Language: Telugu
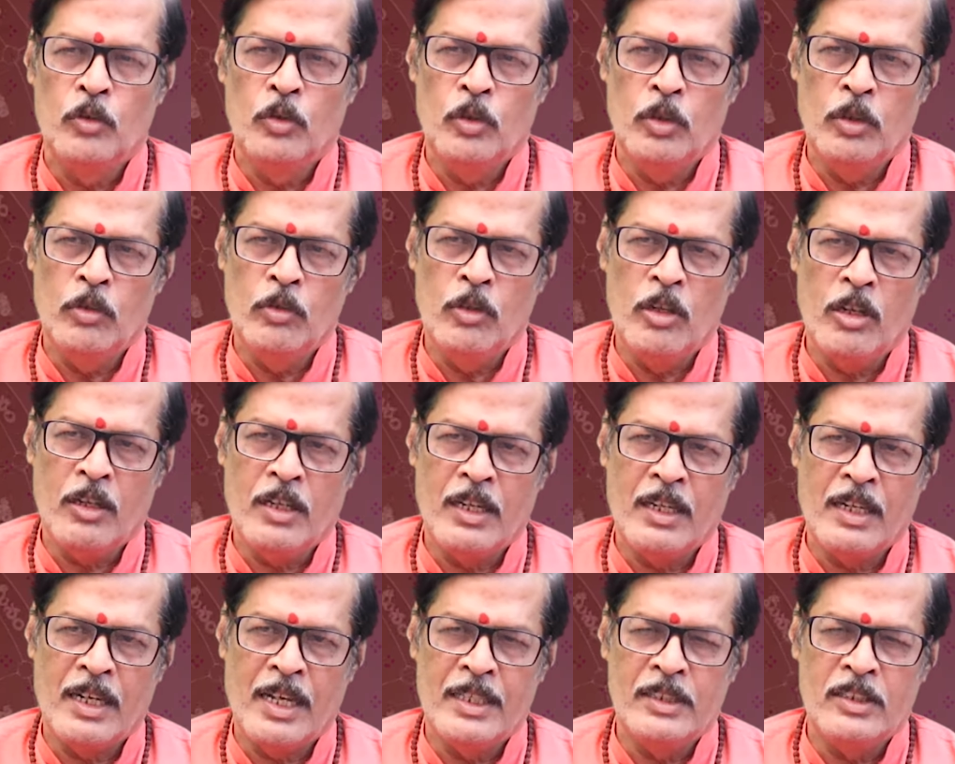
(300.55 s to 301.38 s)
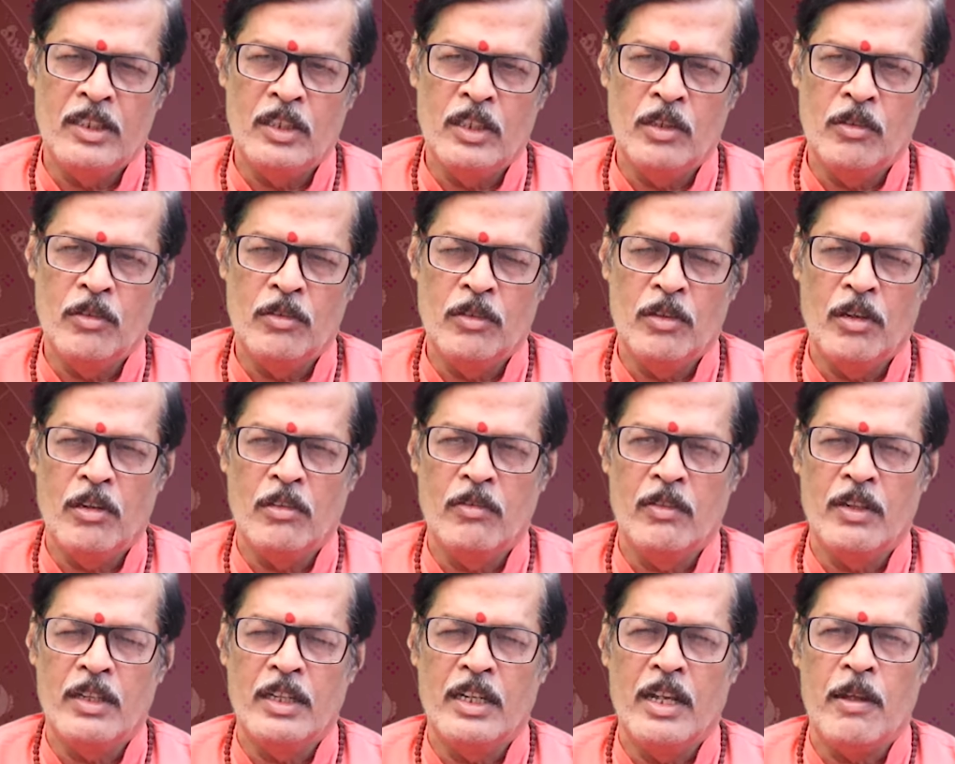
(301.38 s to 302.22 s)
గురువు యొక్క రాశిలో
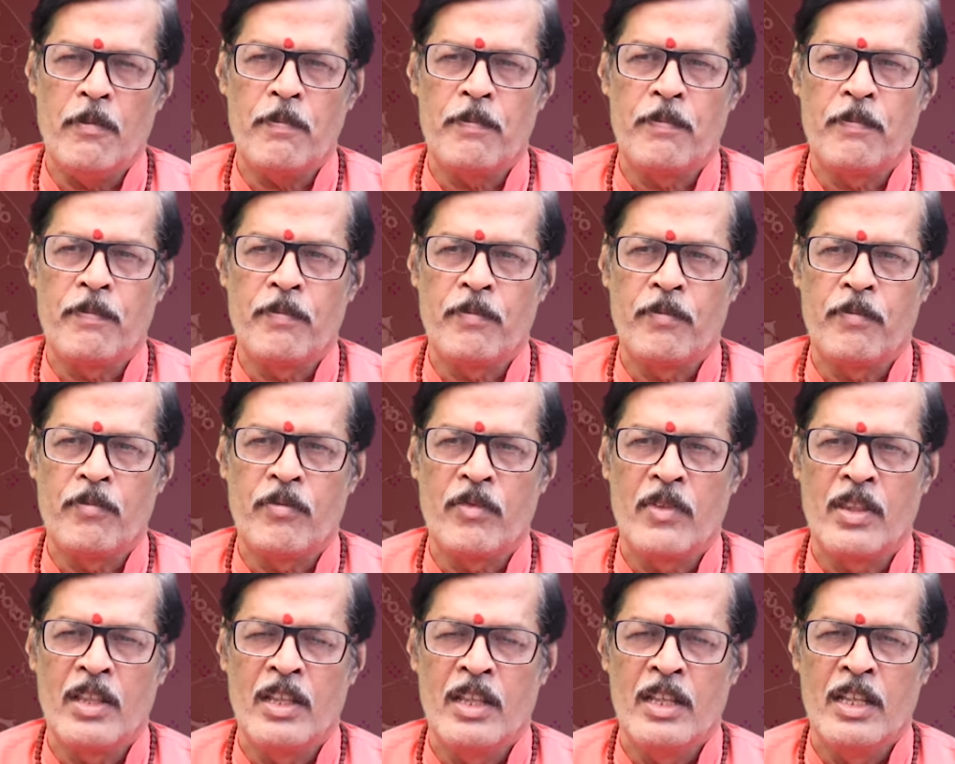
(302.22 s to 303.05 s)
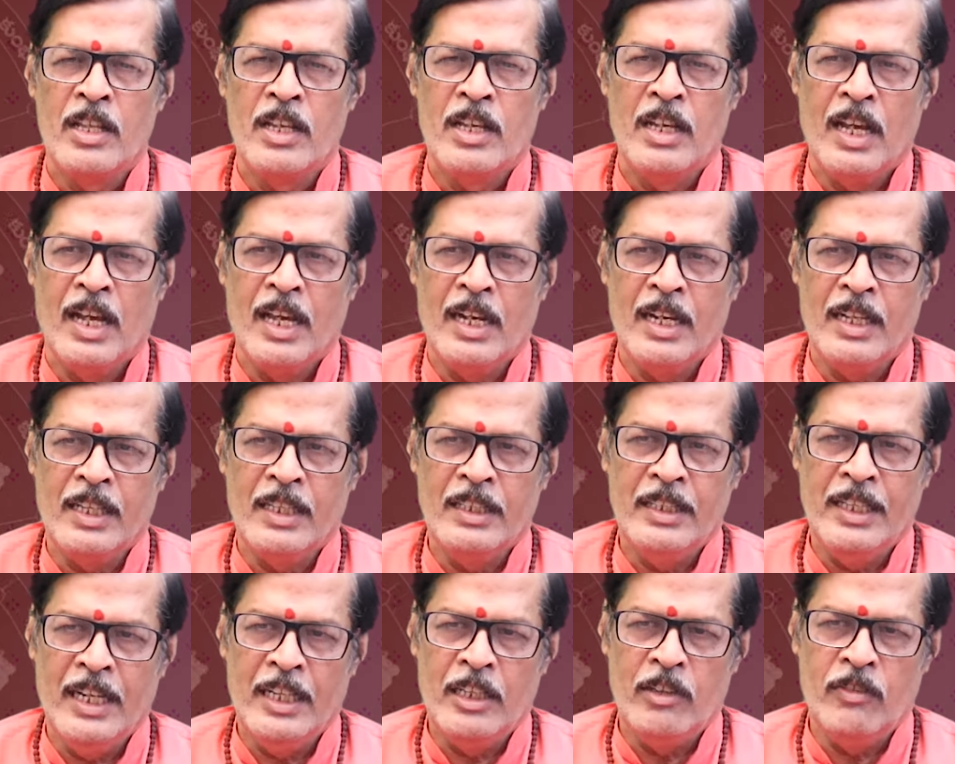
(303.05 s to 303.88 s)
ఉండడం వల్ల
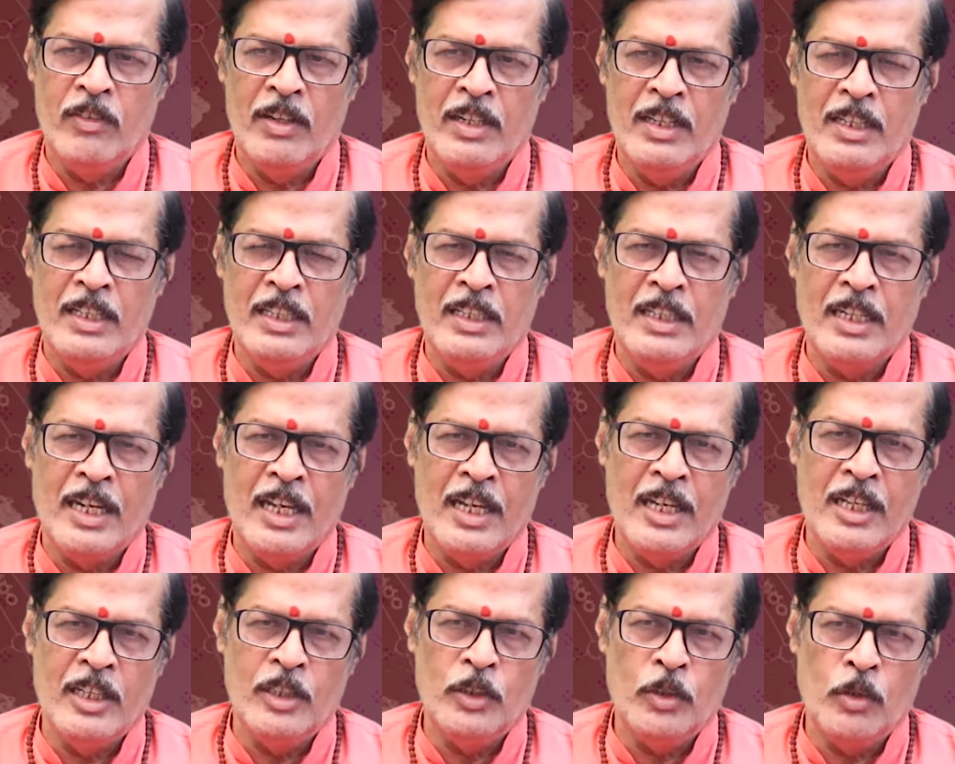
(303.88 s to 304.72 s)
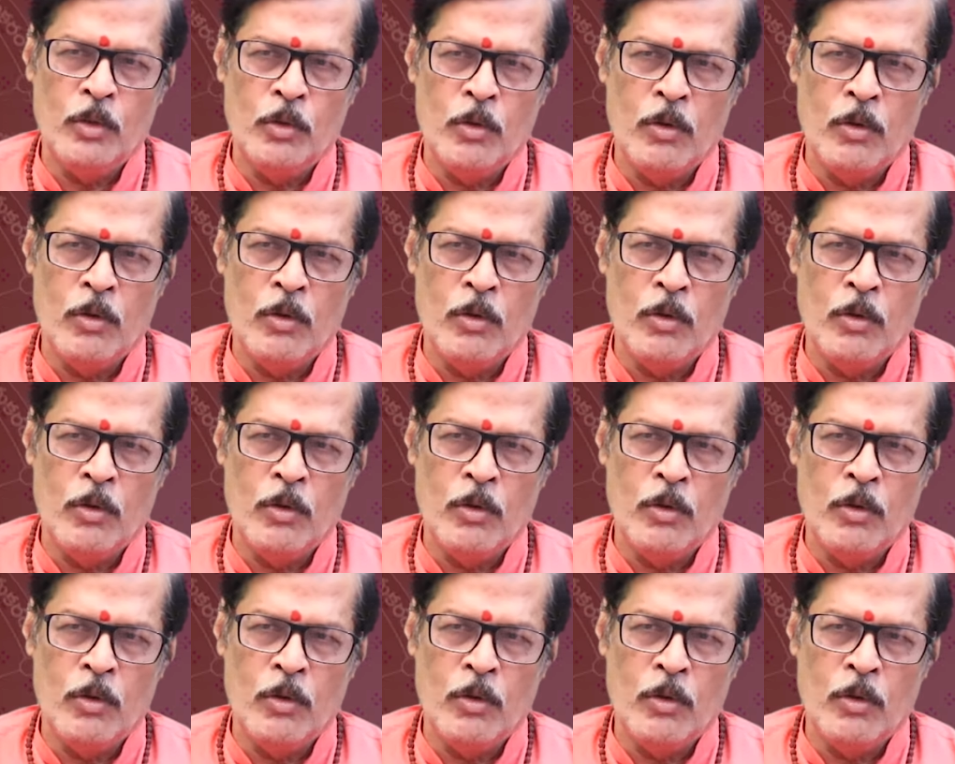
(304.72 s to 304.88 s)
అలాగే ఎటువంటి గ్రహాలతో